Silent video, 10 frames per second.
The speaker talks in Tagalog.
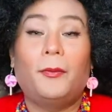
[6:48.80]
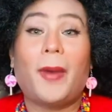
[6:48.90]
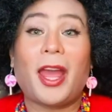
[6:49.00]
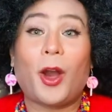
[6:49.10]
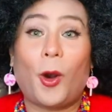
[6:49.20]

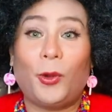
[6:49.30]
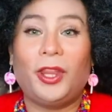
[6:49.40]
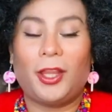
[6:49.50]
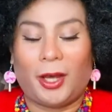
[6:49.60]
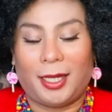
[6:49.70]
My
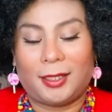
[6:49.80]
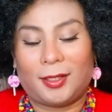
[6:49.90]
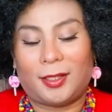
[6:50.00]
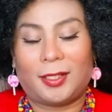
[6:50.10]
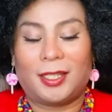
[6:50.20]
own
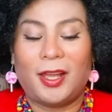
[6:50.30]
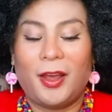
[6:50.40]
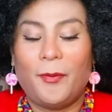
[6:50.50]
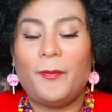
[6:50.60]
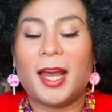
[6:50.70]
thoughts.
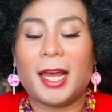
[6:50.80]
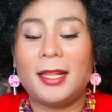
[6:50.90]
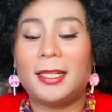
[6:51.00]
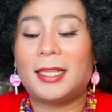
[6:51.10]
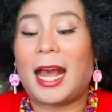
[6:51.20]

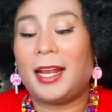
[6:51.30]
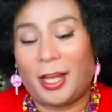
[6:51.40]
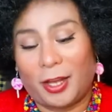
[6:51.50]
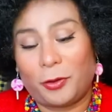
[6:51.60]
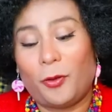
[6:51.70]
Maganda
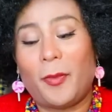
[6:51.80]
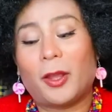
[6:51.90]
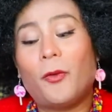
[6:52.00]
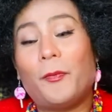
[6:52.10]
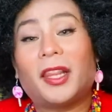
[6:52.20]
sana kung may
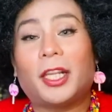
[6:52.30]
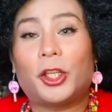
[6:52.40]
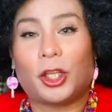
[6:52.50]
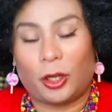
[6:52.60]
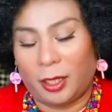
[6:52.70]

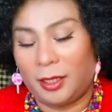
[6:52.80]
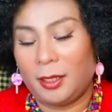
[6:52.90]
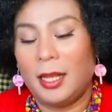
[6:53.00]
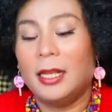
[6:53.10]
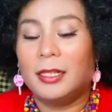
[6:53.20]
kompetisyon
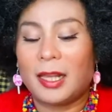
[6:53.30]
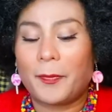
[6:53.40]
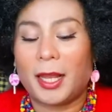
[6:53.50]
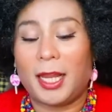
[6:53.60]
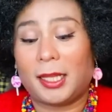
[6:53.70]
sa
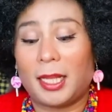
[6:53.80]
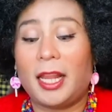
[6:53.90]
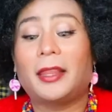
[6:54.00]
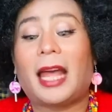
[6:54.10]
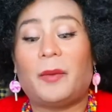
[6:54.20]
pagitan
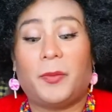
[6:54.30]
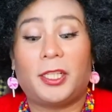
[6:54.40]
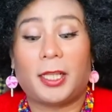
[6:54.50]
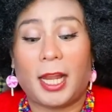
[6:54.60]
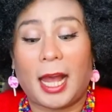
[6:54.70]
ng
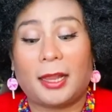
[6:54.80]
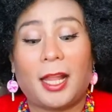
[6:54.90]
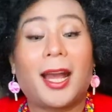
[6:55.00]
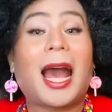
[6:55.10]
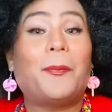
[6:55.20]
Tapestry at
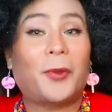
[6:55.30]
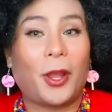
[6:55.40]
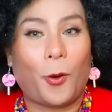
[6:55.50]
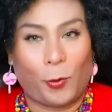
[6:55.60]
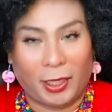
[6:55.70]
ng
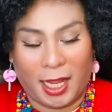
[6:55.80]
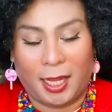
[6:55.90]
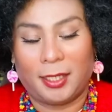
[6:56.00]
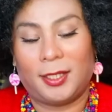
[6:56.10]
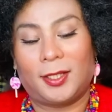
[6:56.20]
Capri
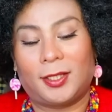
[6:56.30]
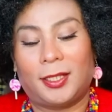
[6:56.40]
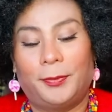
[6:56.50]
Holdings.